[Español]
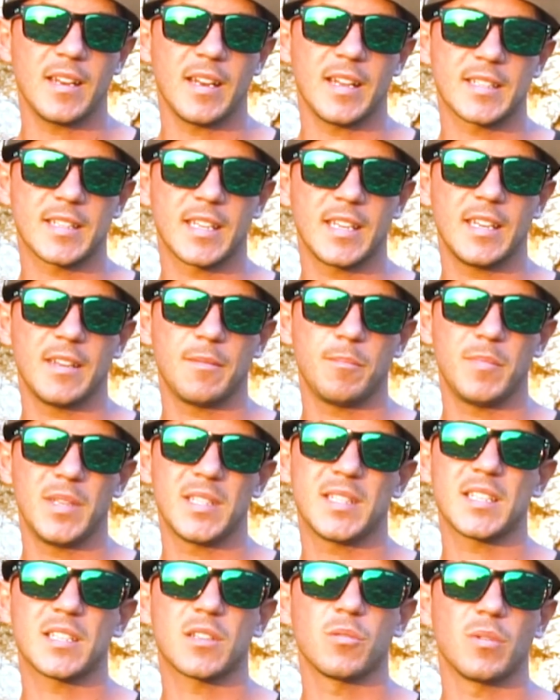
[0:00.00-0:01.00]
las que
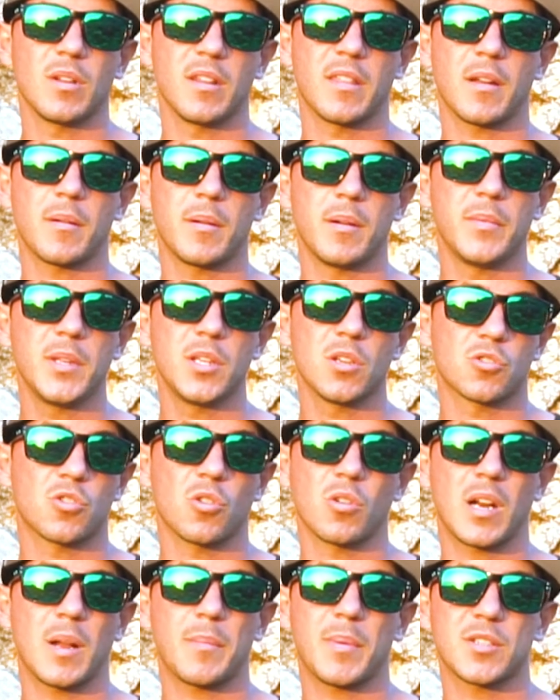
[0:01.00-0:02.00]
visteis que utilizaron en el vídeo, que
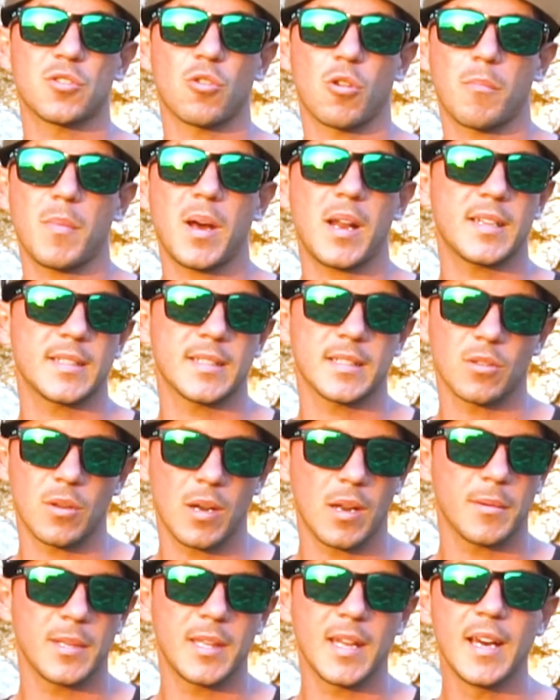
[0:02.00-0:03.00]
son grapas normales de toda
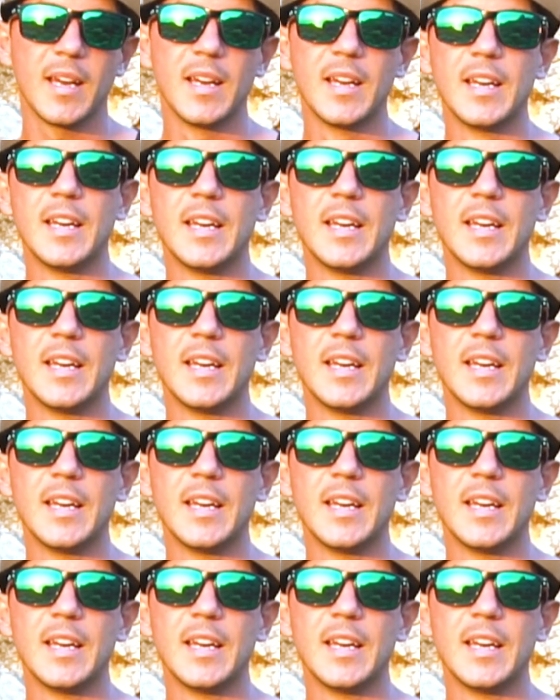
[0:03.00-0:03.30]
la vida,